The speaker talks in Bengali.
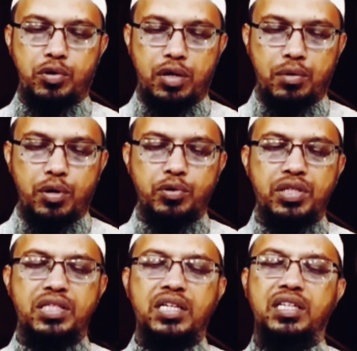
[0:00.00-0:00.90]
কথা বলা
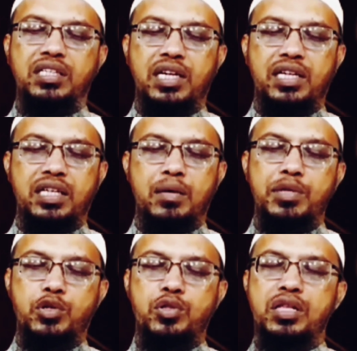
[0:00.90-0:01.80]
উচিত যার যার জায়গা থেকে
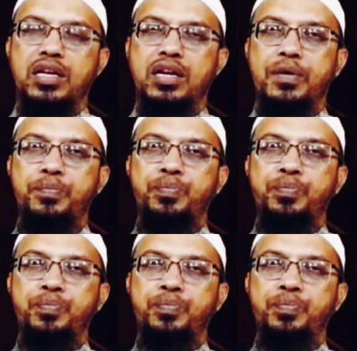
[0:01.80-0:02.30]
আমাদের সন্তানরা